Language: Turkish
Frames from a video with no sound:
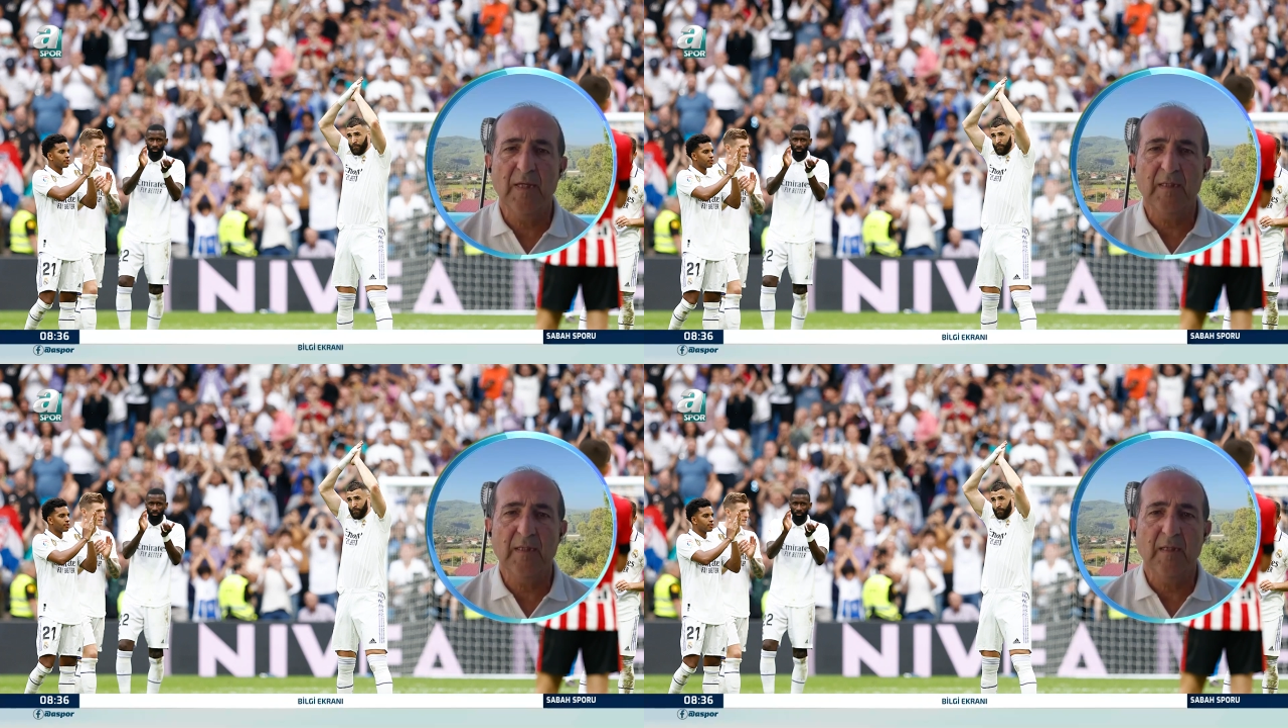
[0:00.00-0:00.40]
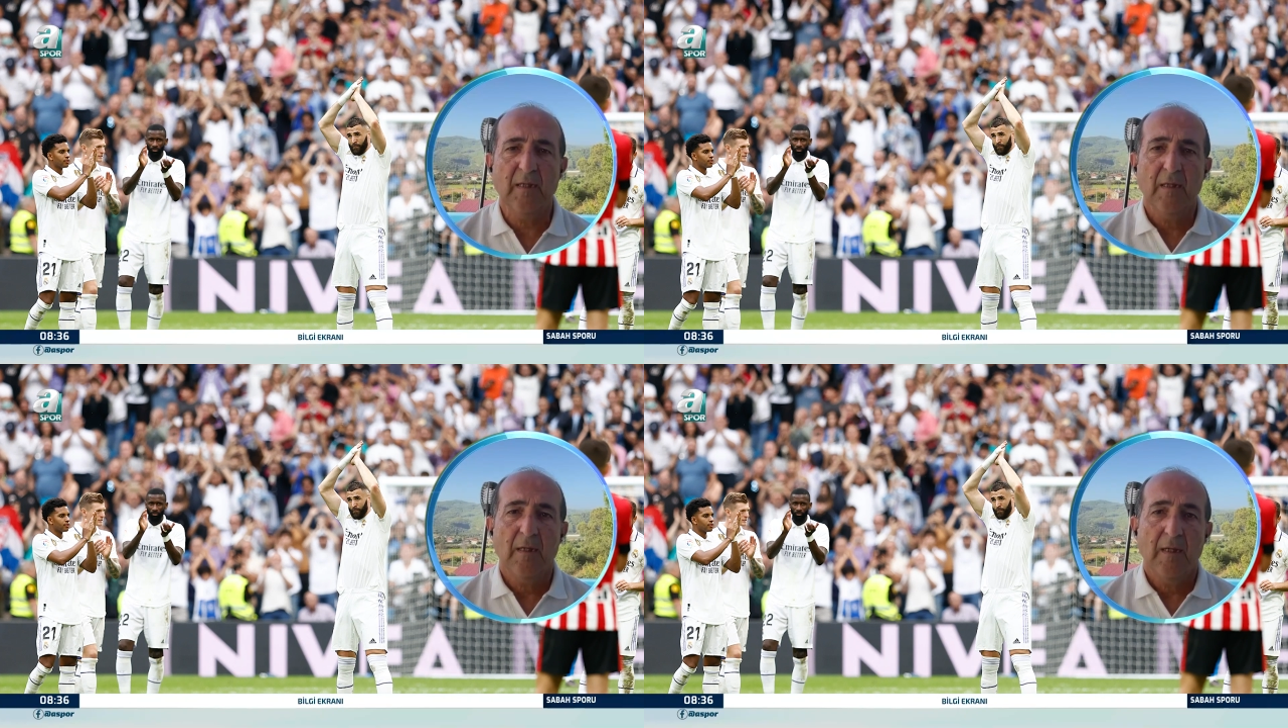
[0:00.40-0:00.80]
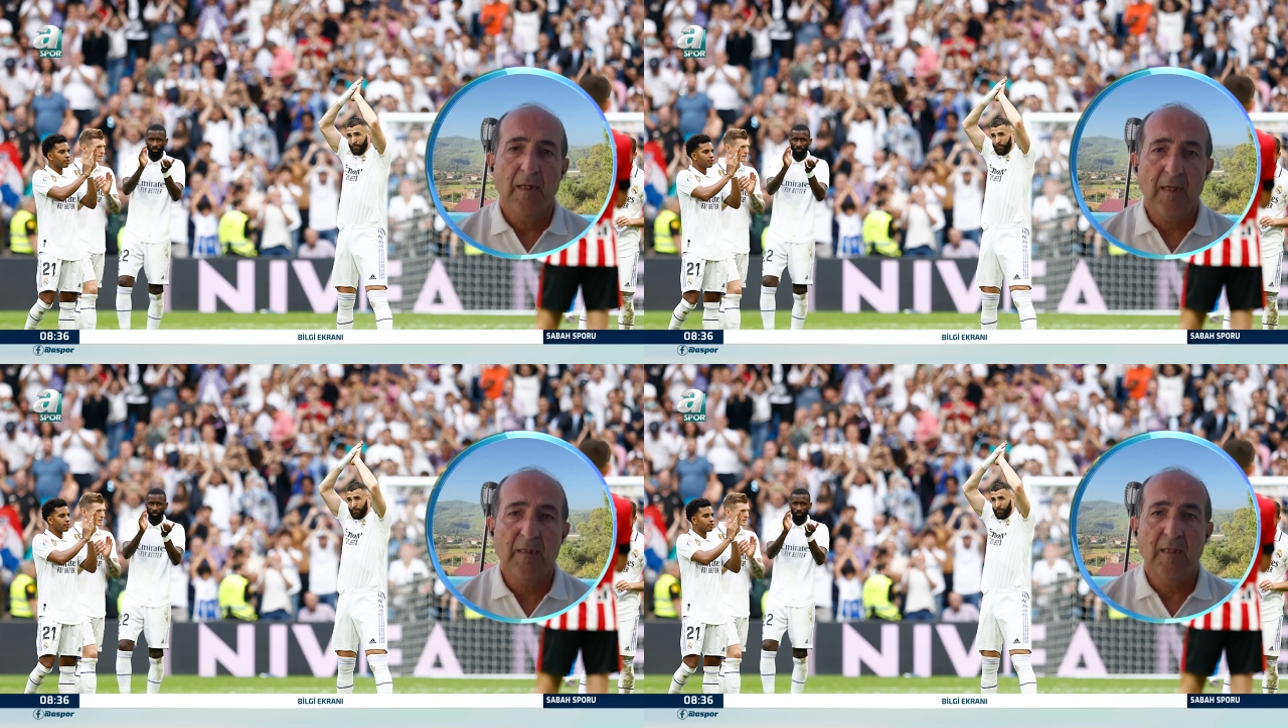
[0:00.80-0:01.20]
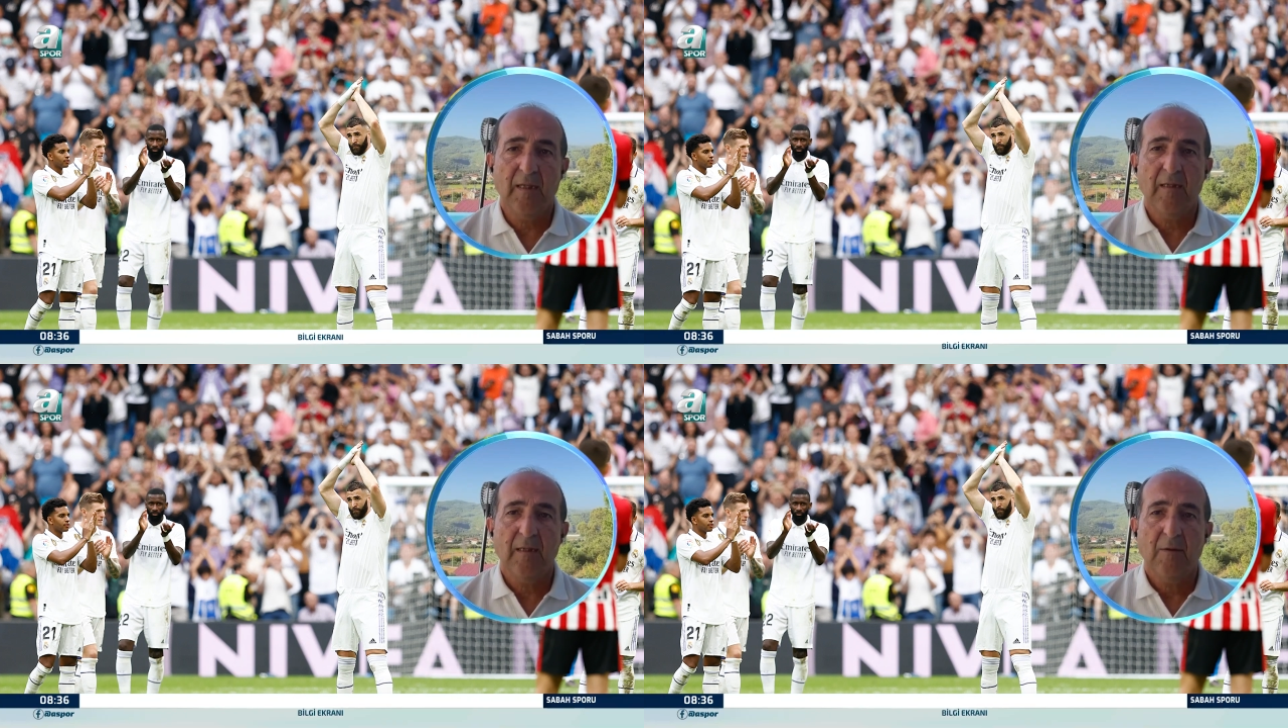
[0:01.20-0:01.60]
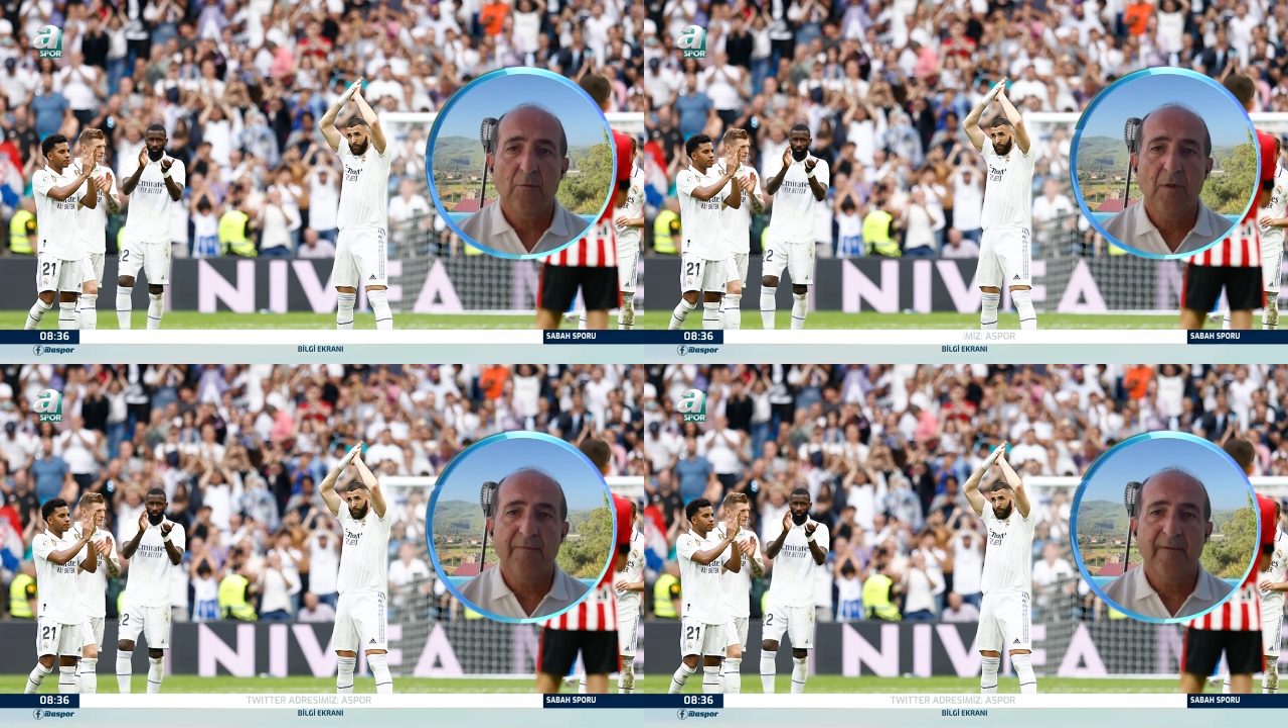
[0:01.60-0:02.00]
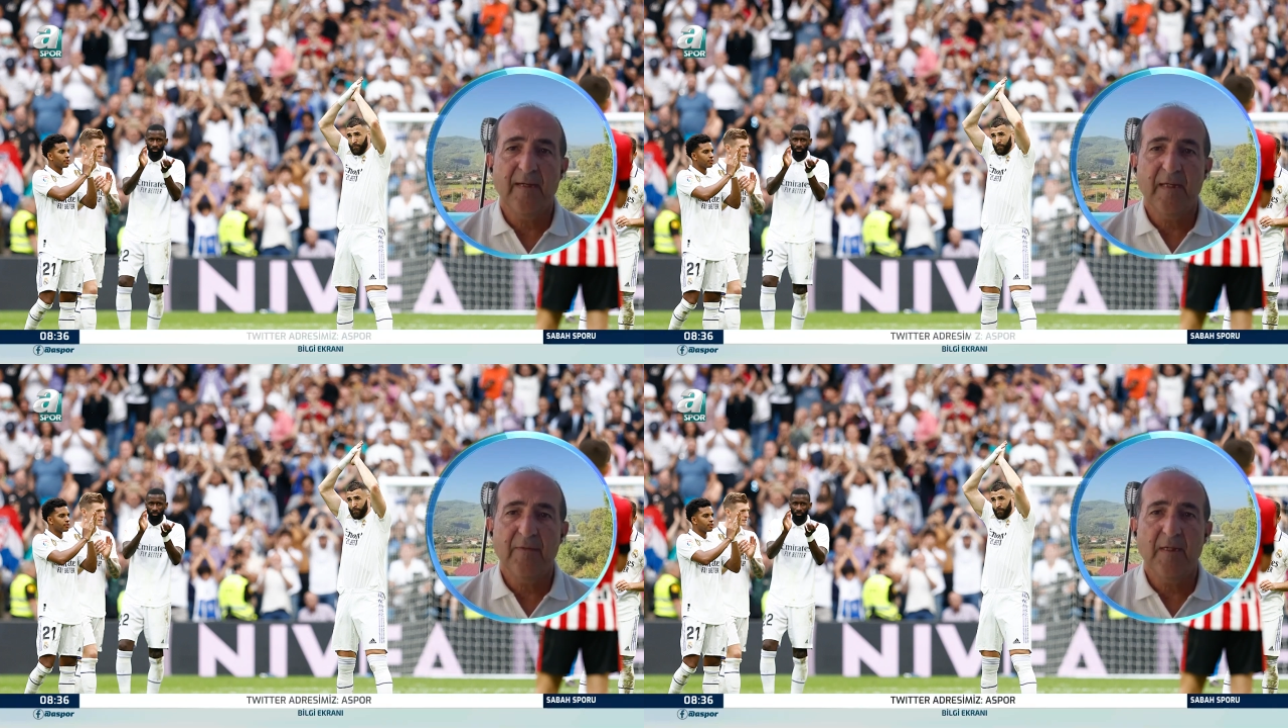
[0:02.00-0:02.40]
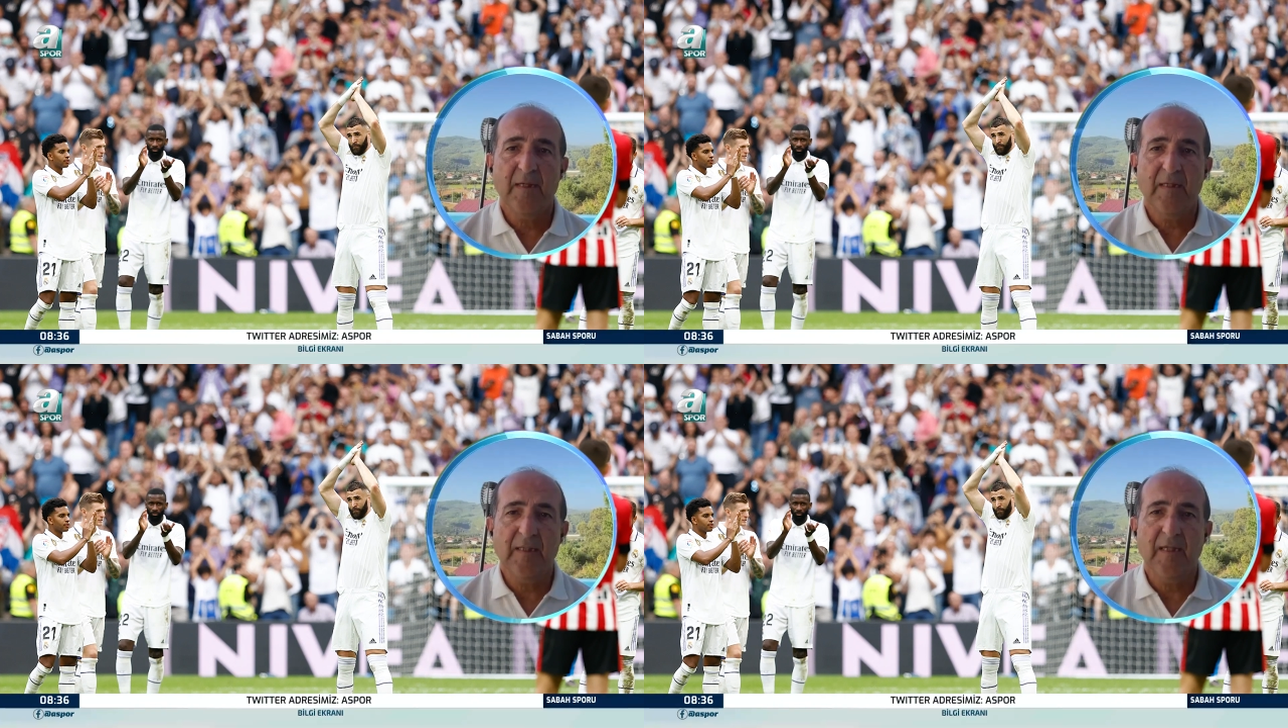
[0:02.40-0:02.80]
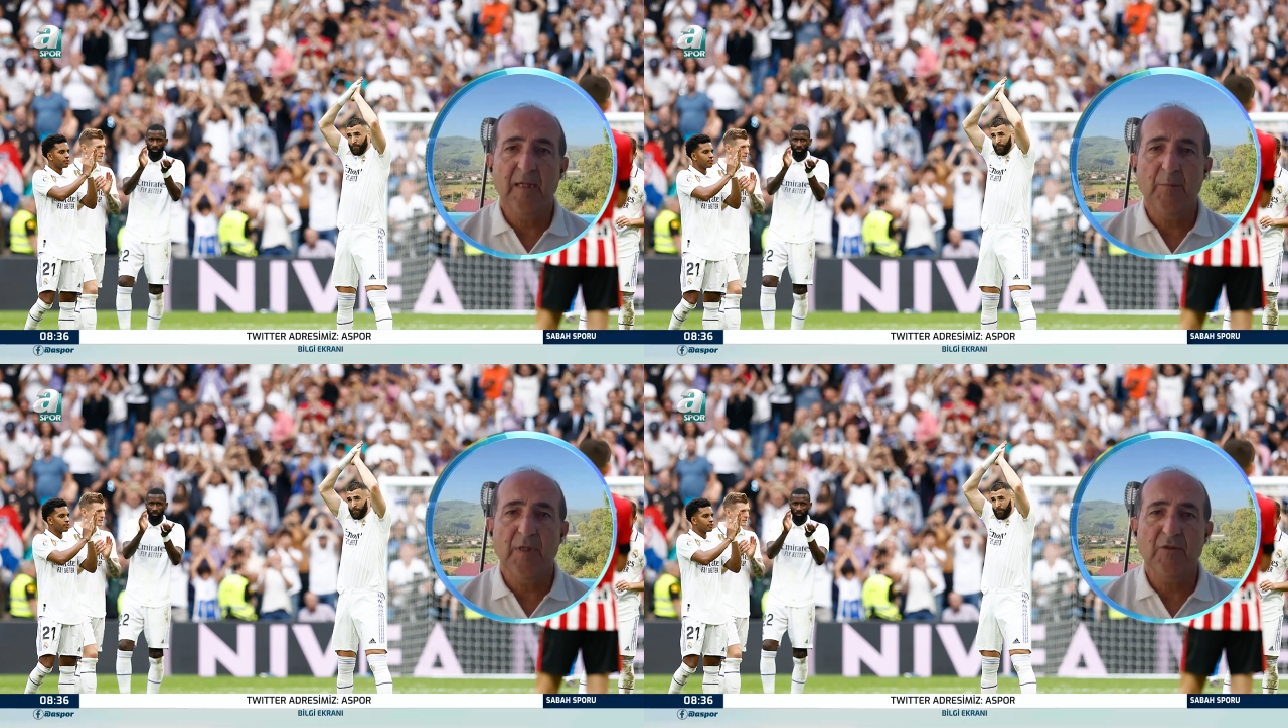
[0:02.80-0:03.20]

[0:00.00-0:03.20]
ilgili herhalde UEFA'ya ve La Liga'ya bir